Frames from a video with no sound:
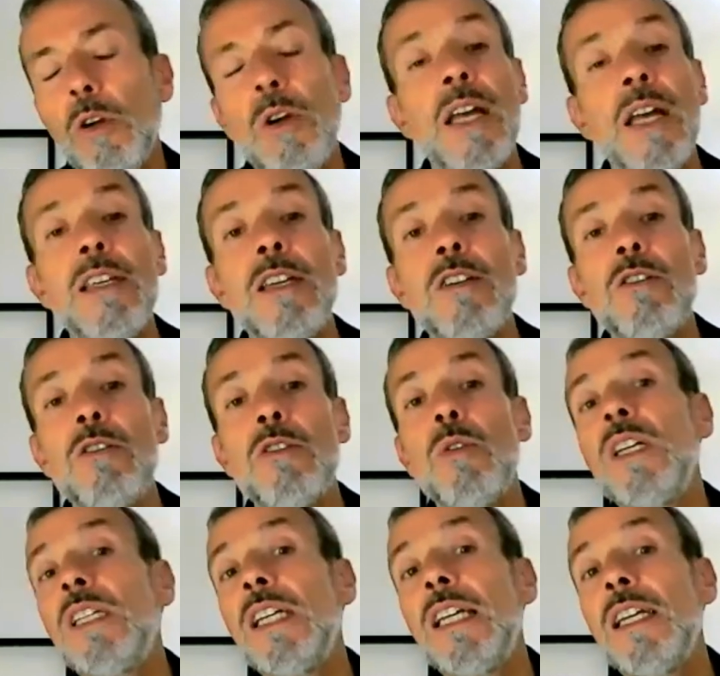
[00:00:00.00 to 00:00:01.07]
Lola, y eso es
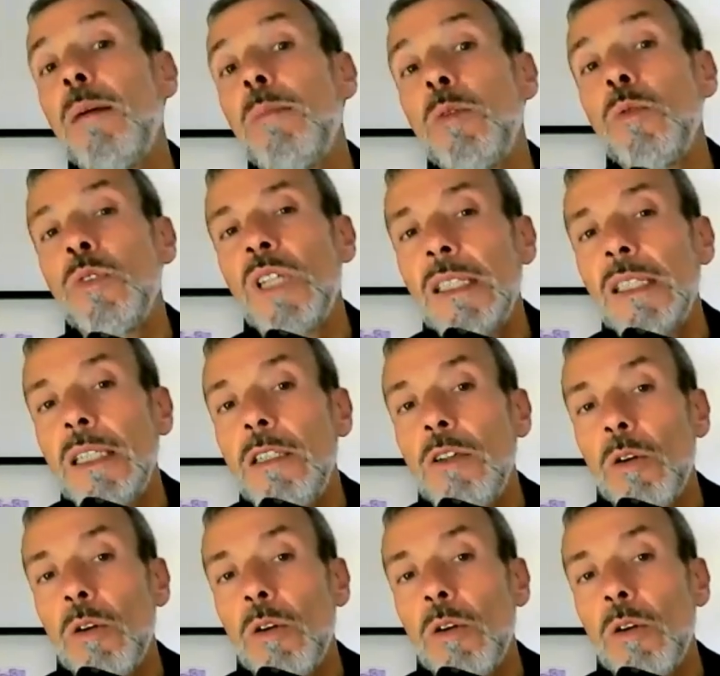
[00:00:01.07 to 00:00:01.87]
lo que te quería preguntar a ti.